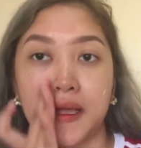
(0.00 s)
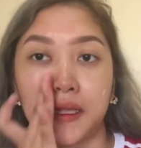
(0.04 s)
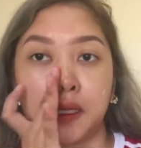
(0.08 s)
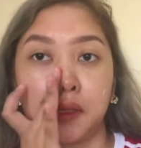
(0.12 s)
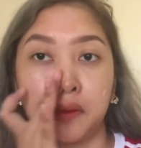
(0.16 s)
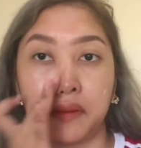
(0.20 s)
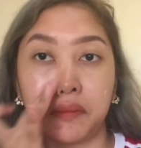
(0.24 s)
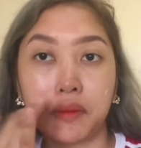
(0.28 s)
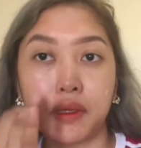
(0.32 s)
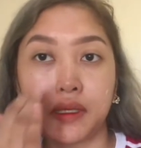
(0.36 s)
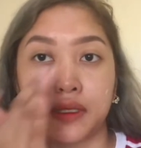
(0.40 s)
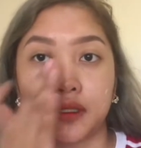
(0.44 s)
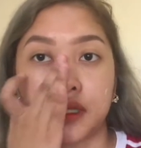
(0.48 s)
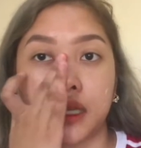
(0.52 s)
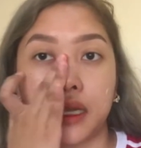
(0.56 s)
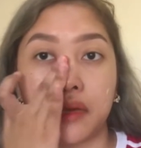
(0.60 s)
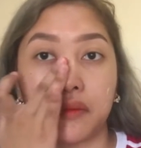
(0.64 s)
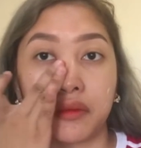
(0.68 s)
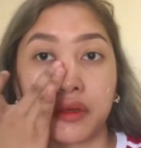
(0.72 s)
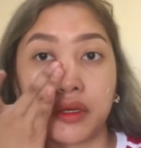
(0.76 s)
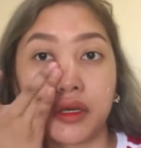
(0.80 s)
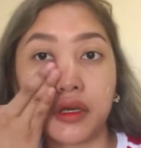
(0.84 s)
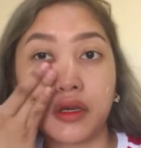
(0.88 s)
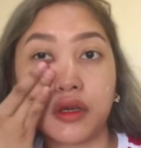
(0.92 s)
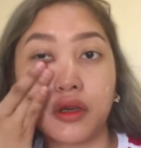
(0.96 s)
Di ba pag
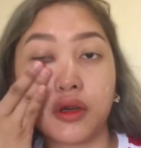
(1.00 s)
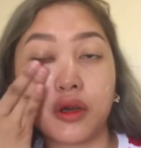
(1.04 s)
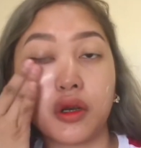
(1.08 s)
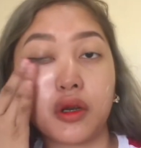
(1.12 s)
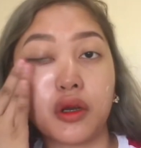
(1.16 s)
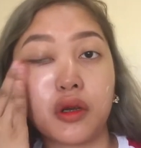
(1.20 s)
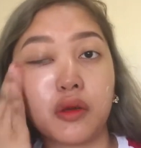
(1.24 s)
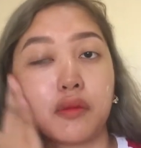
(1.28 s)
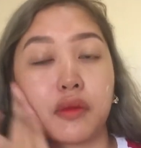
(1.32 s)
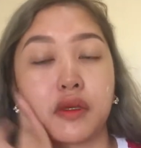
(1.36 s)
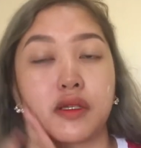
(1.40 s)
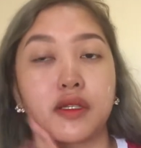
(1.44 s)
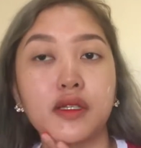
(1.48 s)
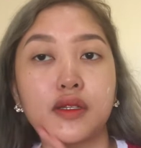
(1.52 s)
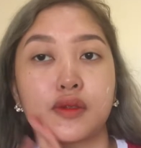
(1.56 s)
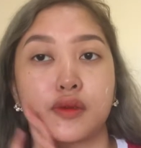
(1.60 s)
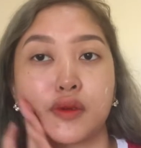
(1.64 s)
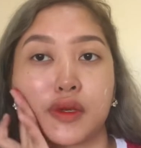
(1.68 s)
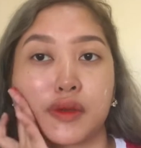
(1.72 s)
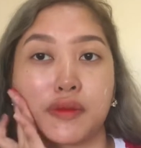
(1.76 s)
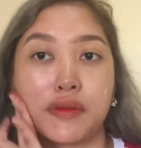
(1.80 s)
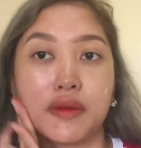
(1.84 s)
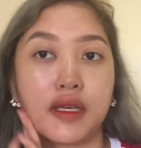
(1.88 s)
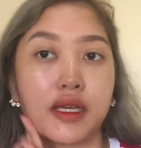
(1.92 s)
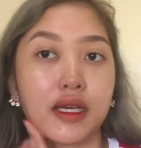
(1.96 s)
summer or
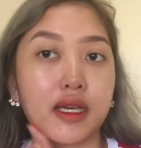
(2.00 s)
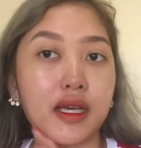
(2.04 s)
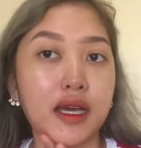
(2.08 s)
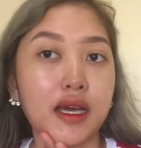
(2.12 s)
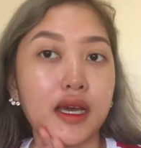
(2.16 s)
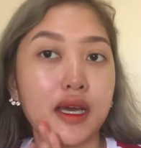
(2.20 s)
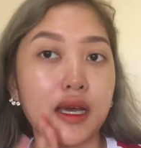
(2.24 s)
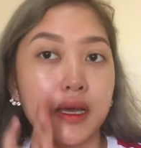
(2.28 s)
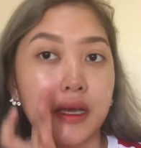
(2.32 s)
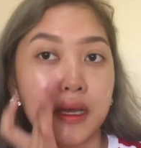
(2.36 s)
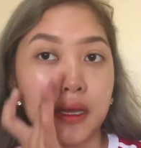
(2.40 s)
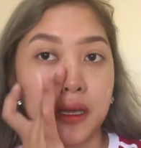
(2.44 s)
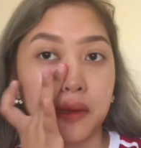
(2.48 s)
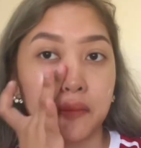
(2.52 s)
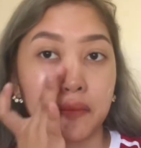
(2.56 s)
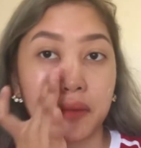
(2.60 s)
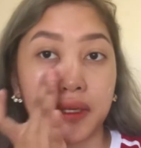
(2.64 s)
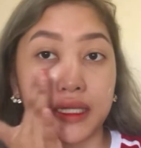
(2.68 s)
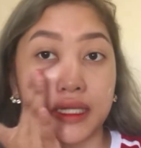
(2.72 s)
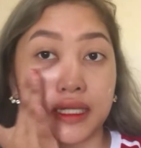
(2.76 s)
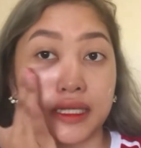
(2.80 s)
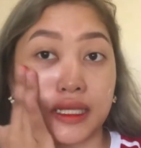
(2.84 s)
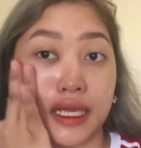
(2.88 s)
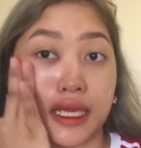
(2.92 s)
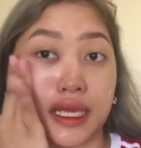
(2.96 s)
magsa-swimming ka,
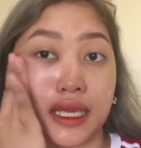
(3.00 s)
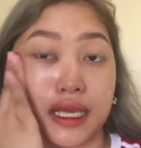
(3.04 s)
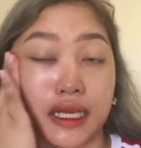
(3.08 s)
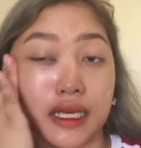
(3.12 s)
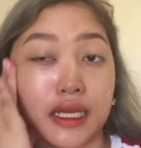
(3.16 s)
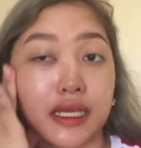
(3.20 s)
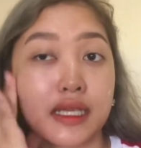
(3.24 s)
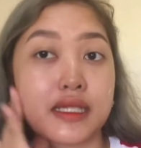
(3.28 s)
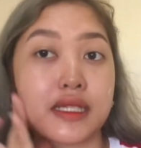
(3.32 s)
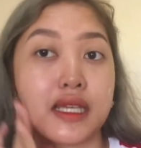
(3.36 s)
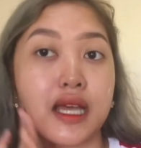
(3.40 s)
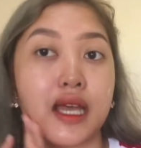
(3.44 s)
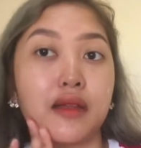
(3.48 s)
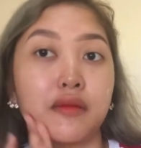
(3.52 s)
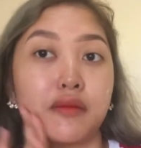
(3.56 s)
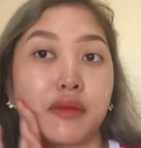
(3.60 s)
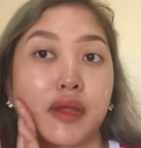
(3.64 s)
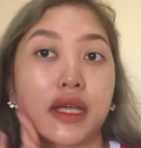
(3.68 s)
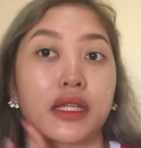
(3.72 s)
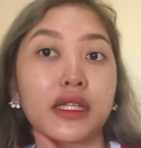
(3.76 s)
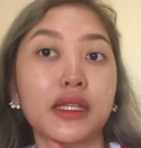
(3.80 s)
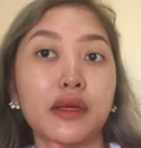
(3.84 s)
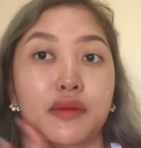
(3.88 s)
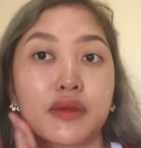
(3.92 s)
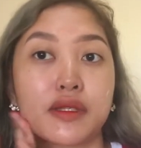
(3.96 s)
paglagay ka ng
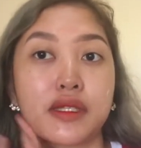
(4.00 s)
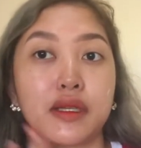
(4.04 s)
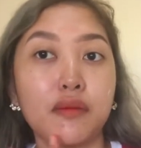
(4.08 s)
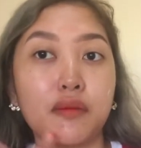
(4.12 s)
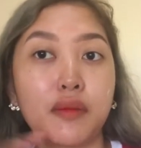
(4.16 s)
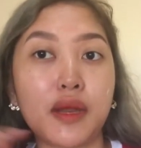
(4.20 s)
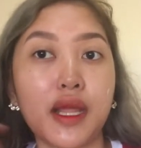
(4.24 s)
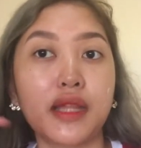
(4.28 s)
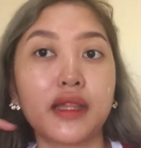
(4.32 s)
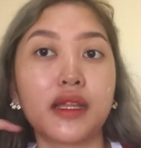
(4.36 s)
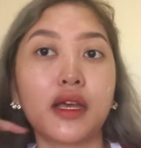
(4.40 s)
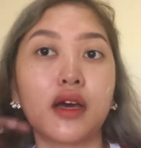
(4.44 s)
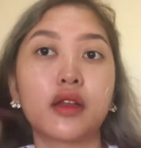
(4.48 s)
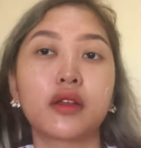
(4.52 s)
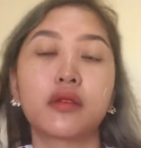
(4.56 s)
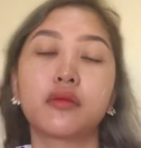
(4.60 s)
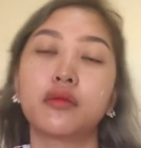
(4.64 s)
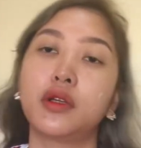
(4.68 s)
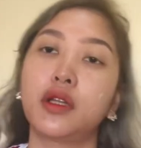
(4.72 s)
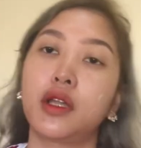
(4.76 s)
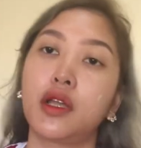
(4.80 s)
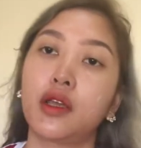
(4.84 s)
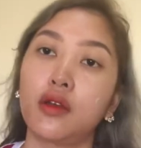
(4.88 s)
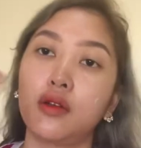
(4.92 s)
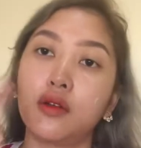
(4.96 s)
sunblock, tapos na-blend out
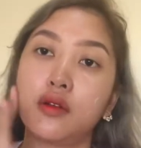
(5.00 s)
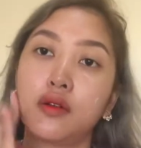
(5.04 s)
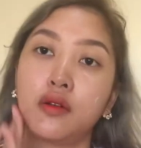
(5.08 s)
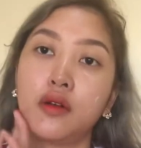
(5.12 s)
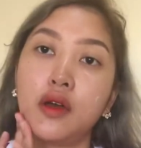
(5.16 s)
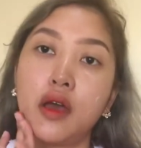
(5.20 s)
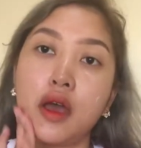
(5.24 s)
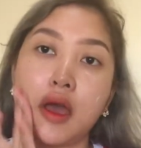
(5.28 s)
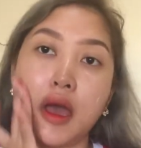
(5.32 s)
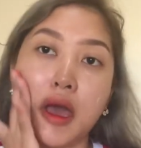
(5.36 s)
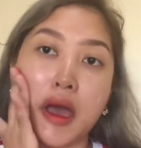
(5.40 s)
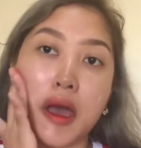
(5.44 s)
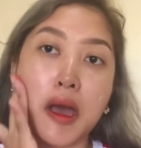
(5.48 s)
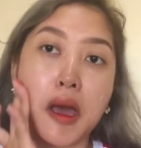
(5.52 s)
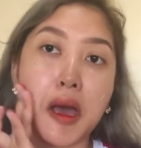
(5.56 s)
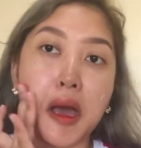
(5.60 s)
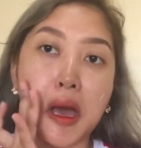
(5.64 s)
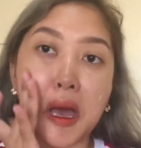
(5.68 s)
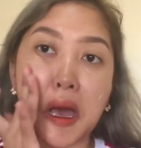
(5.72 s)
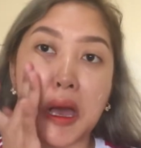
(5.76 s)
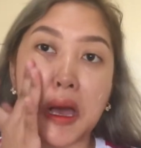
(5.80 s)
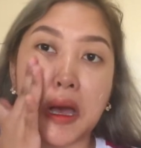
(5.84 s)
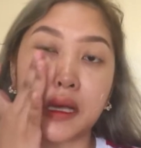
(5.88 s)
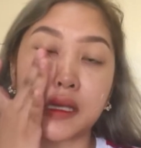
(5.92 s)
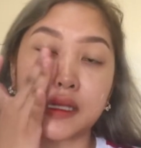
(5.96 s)
mo na yung
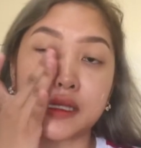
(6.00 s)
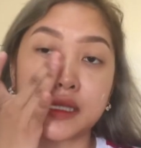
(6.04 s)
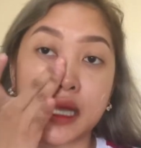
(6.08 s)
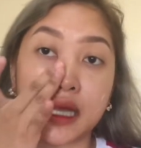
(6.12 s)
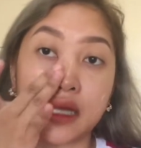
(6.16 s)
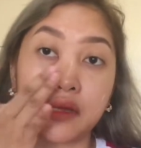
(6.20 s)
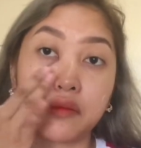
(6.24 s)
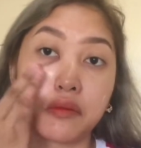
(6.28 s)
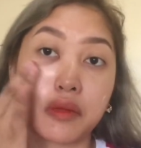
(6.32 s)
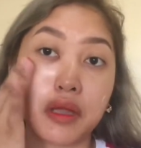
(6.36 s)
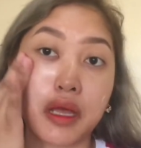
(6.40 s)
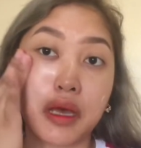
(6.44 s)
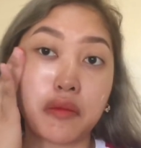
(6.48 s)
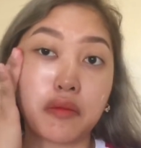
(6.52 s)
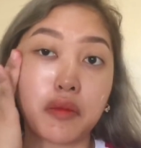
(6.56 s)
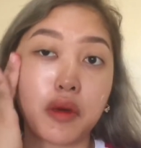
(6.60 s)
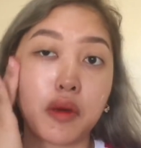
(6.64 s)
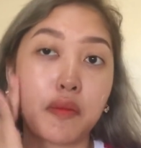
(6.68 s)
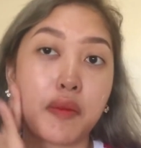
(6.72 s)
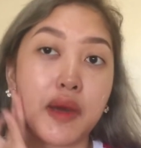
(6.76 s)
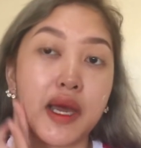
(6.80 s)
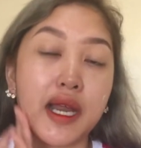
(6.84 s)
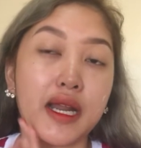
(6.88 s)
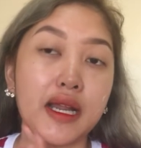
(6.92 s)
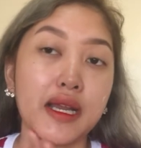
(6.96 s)
uh, sunblock mo,
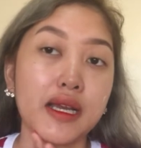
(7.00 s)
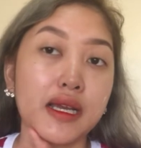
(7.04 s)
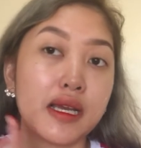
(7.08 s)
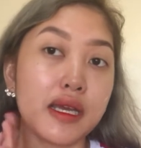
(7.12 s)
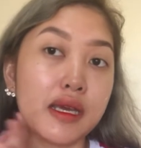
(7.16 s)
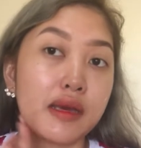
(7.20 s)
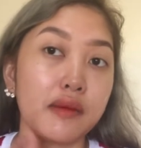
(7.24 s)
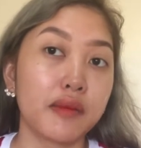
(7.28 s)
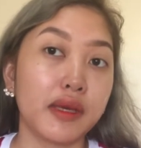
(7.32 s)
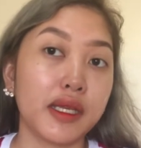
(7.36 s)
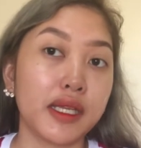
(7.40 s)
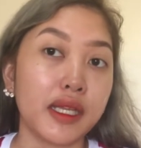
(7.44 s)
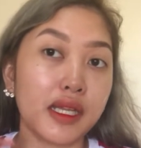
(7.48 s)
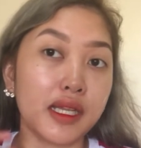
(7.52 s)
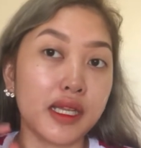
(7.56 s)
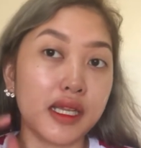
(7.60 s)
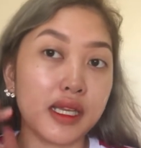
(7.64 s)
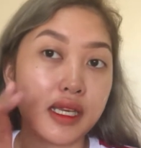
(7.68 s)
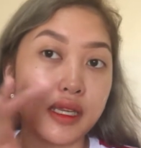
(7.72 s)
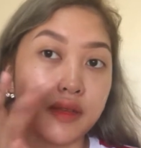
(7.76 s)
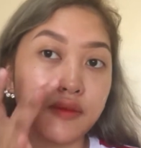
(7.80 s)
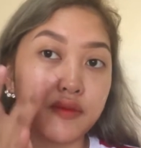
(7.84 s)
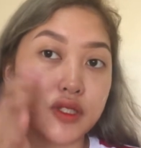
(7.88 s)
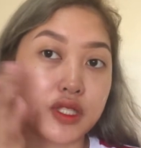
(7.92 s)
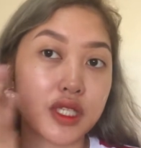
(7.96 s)
parang may
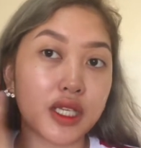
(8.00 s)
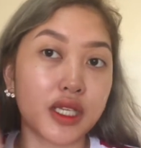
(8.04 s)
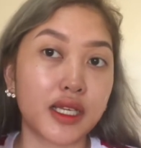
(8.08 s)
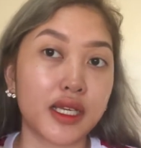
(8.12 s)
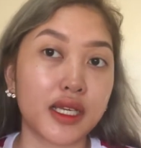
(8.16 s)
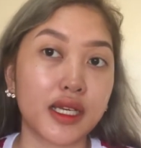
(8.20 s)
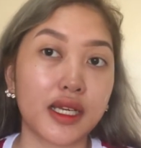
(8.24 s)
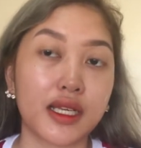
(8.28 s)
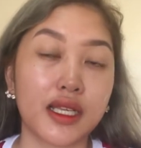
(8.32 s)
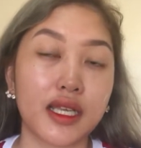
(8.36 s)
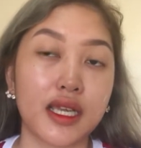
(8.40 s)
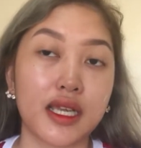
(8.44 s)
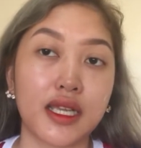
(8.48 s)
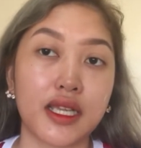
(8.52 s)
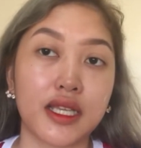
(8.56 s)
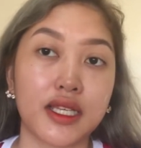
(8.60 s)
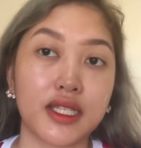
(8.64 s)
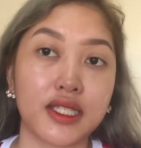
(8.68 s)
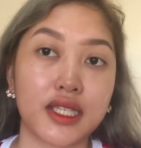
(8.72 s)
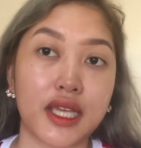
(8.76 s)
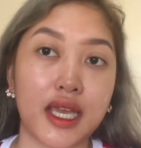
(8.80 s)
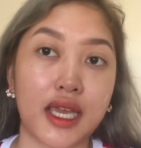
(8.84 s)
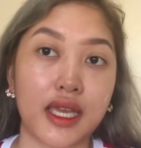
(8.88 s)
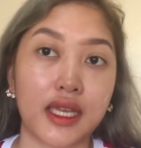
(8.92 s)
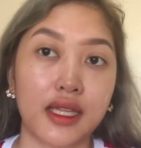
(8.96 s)
nalilive siya na ganyan, na
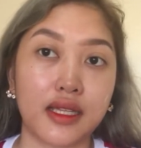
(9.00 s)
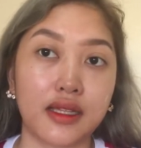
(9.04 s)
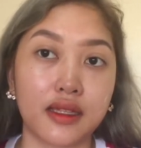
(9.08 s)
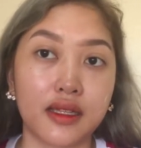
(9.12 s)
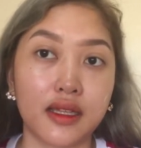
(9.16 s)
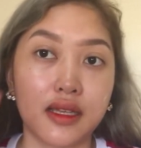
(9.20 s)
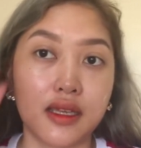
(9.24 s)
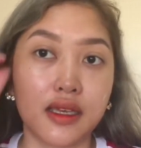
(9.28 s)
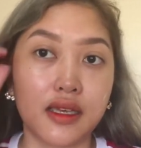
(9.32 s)
shine.